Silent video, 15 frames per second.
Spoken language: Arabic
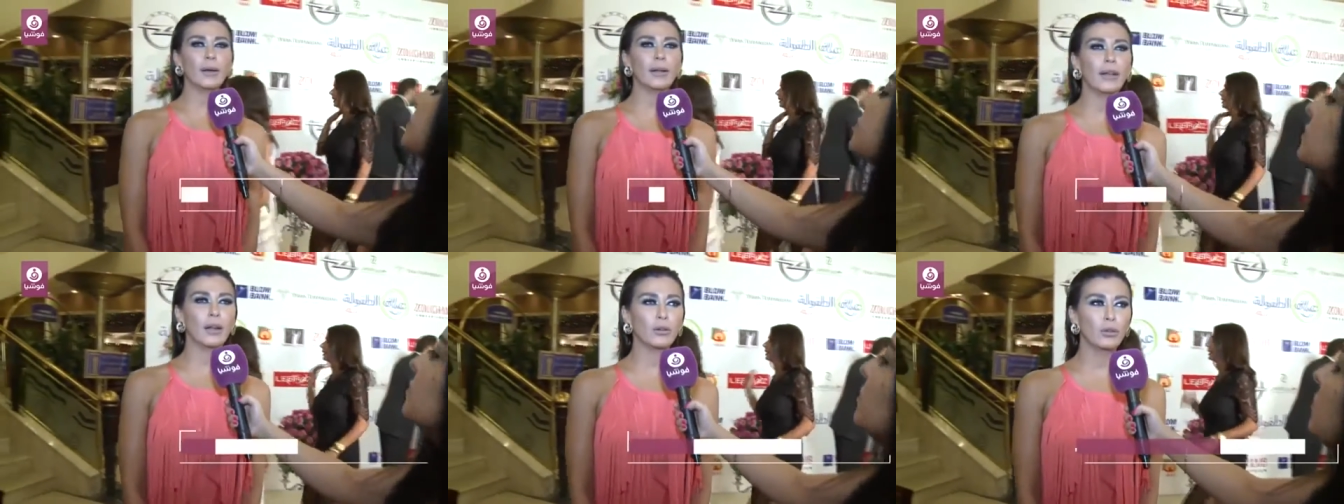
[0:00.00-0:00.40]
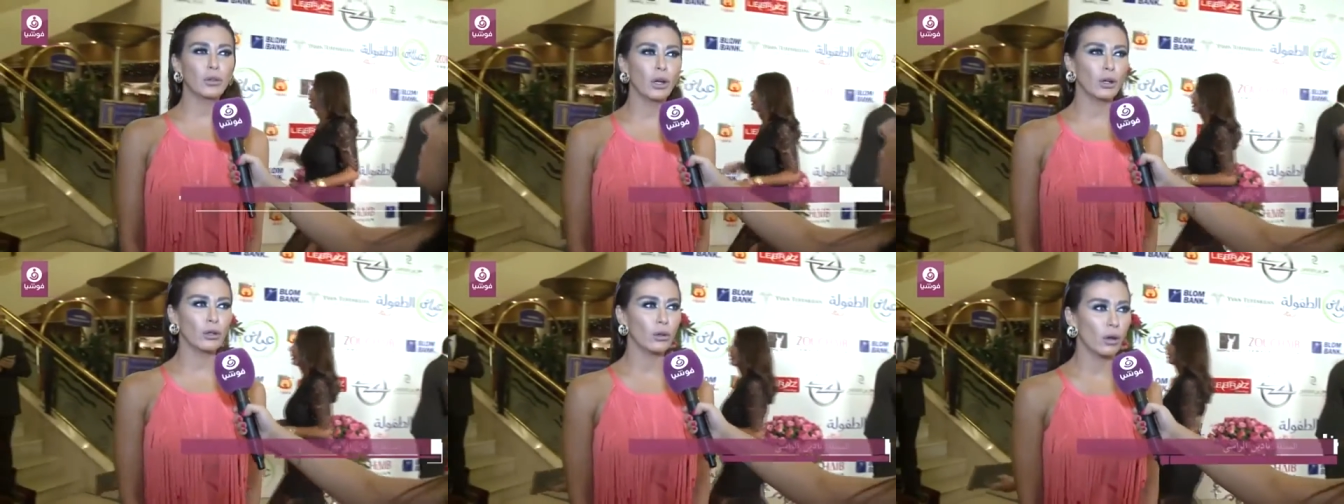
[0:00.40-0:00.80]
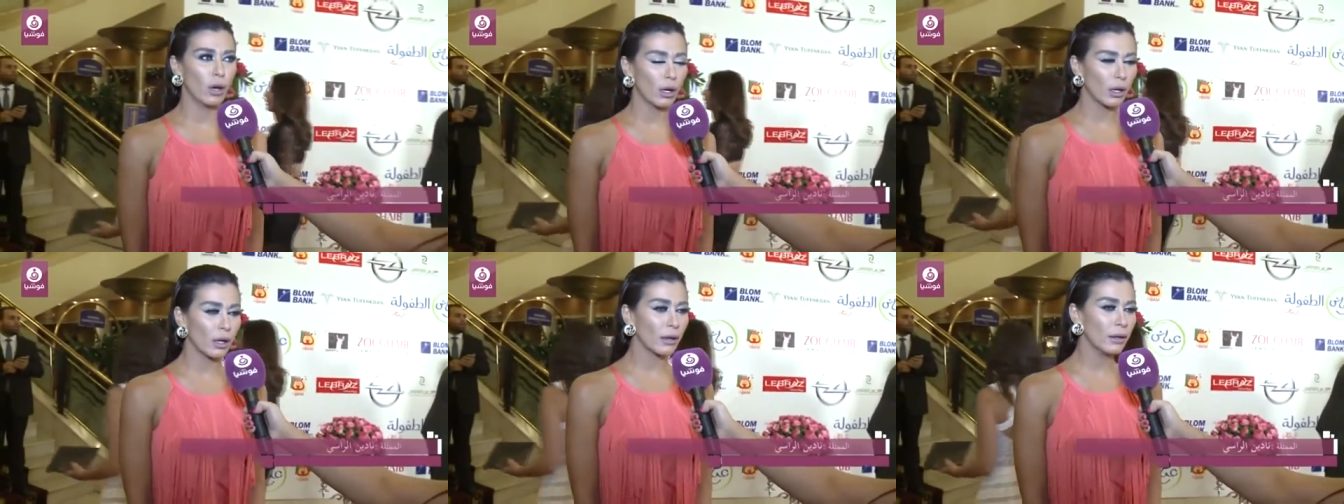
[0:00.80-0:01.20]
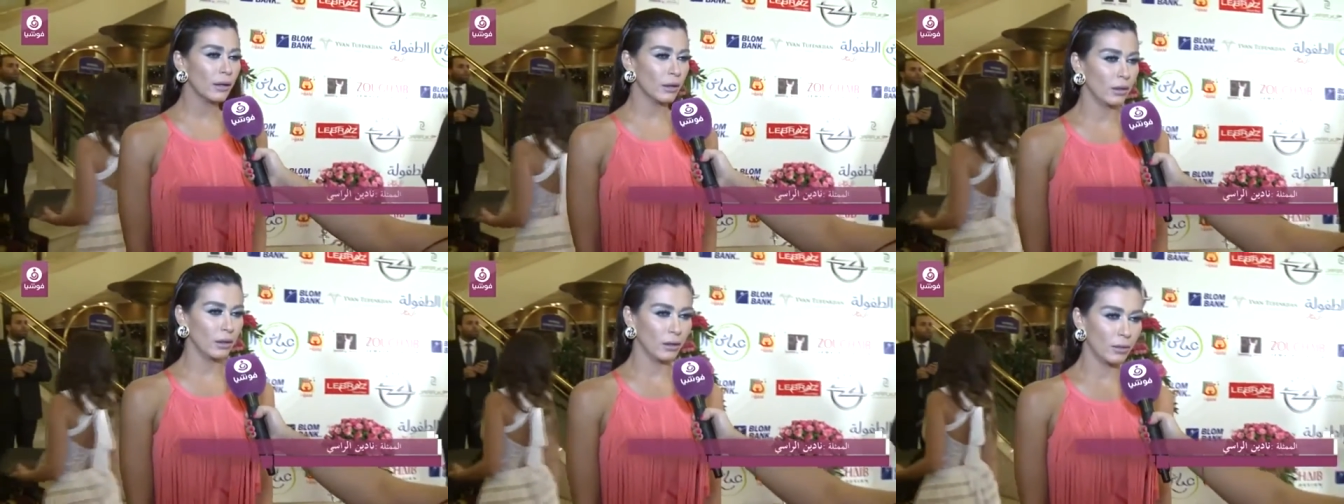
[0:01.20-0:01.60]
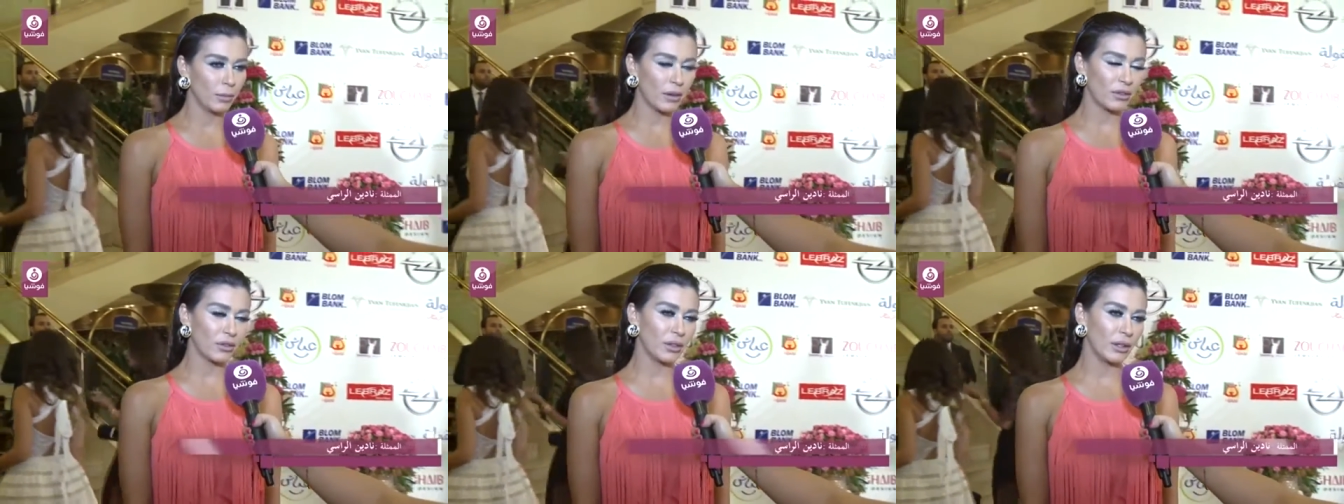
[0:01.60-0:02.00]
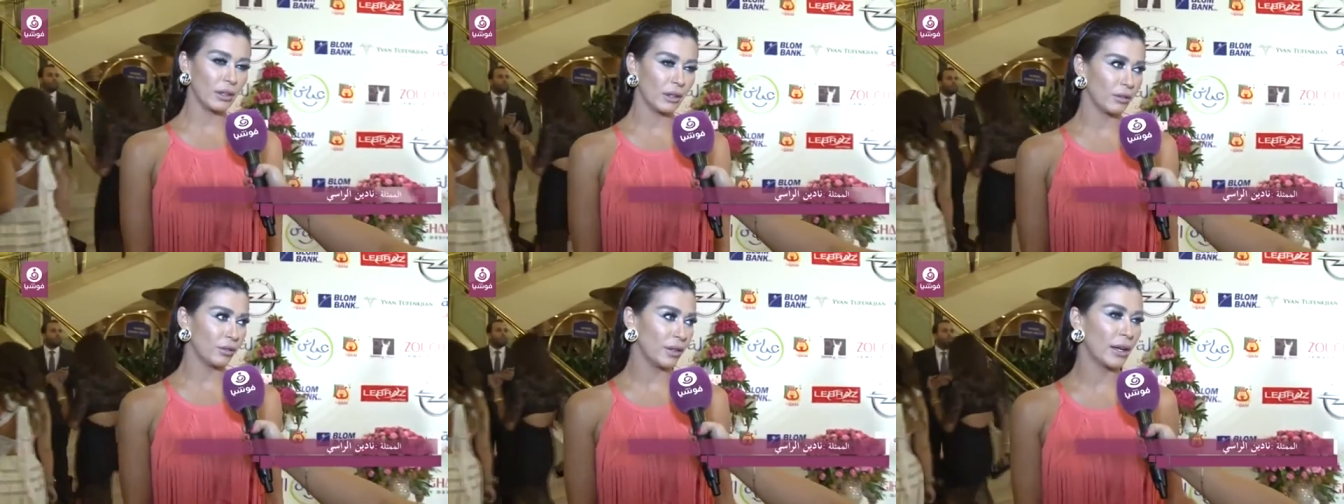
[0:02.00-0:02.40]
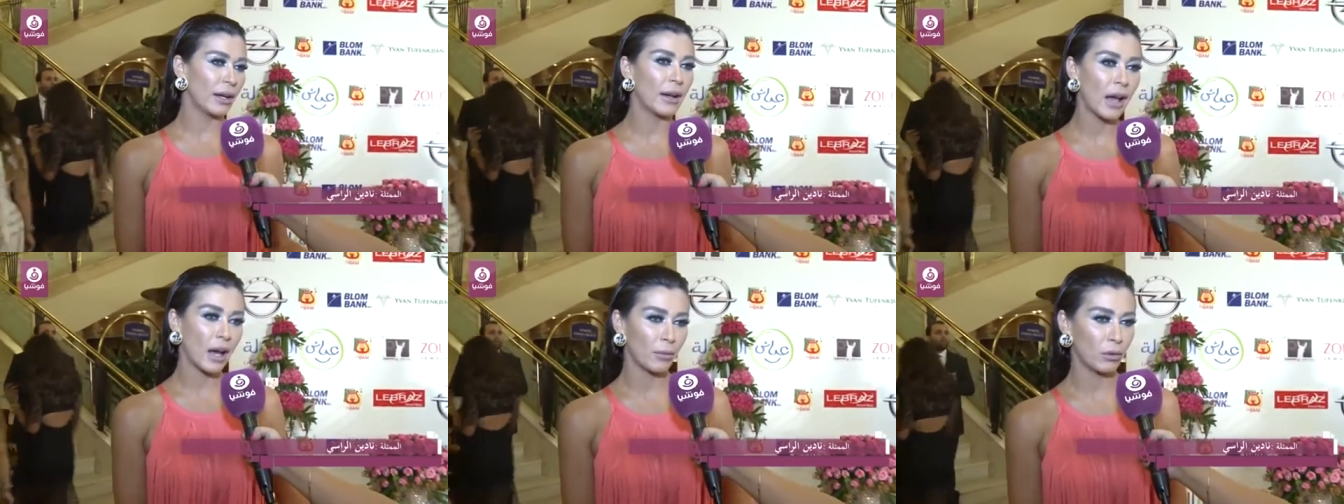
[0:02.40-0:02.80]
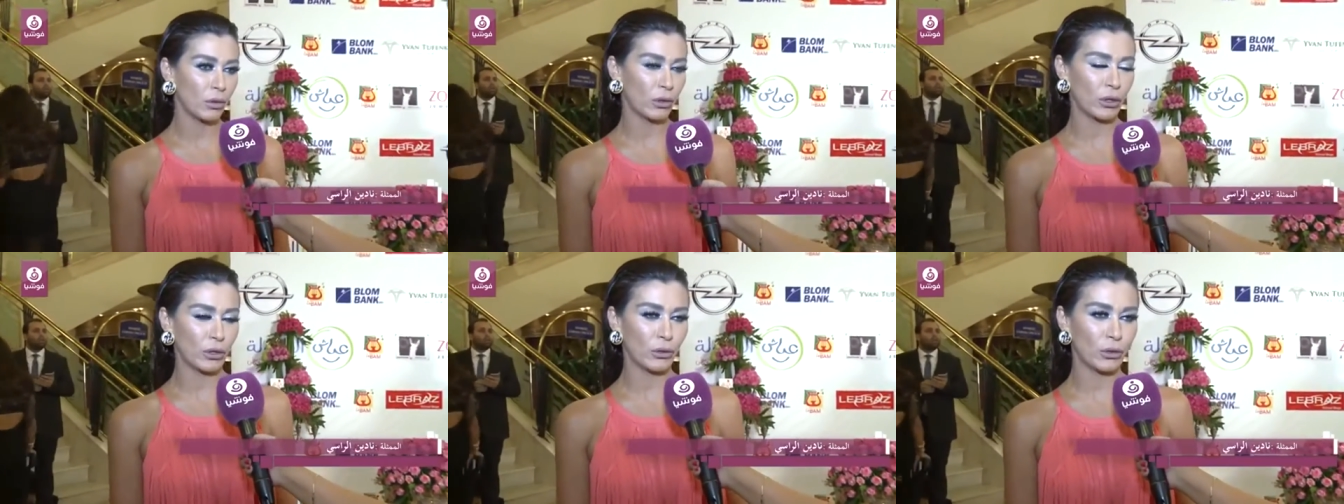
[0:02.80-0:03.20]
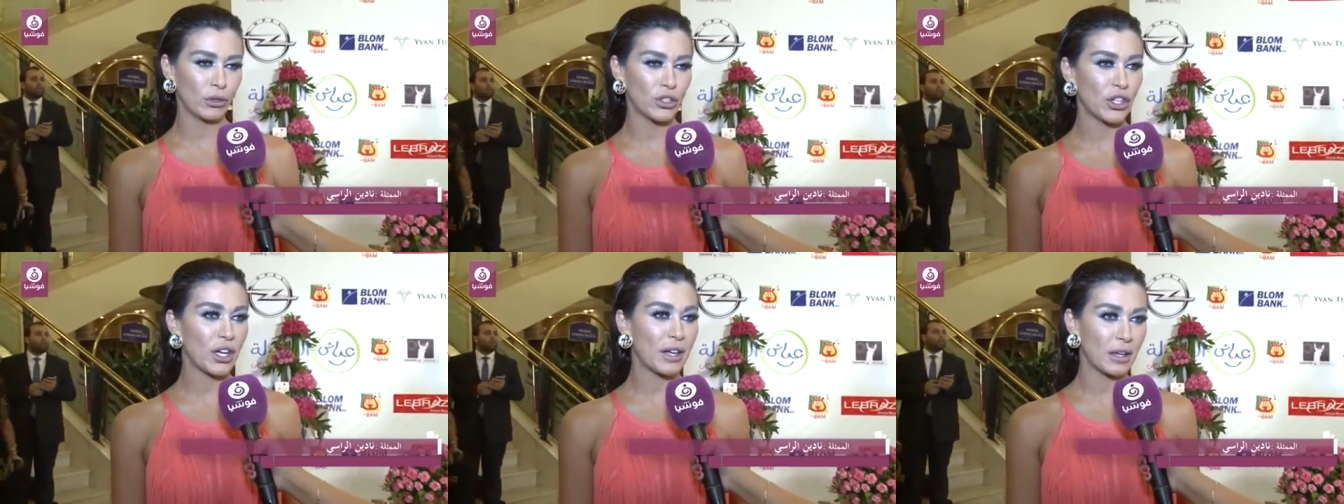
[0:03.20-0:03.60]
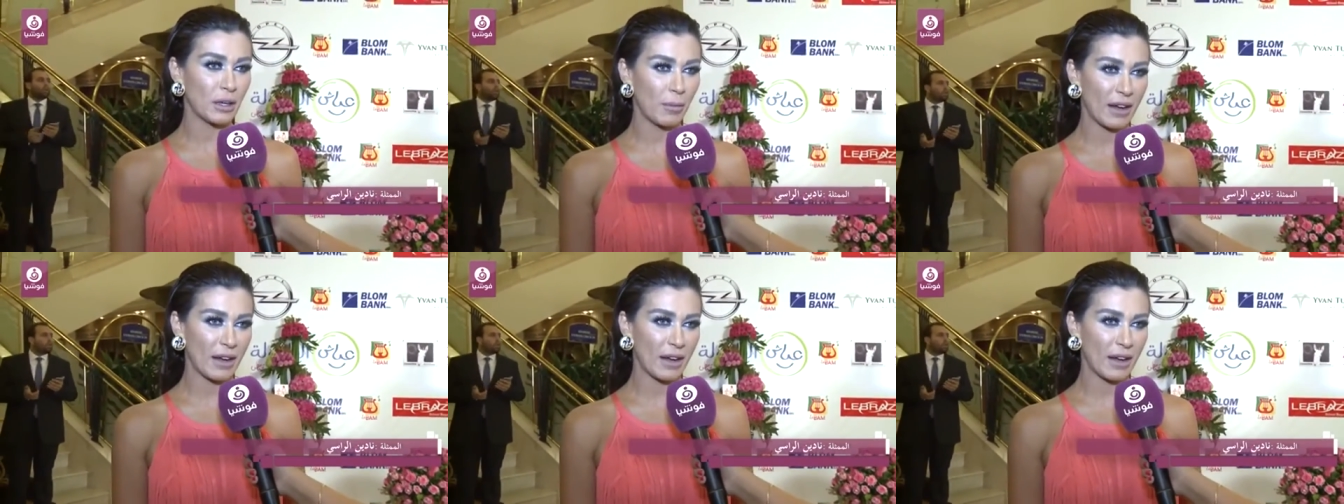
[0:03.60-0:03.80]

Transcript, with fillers: بقدر اقوله انه اقل ما في فينا نعمله انه نشارك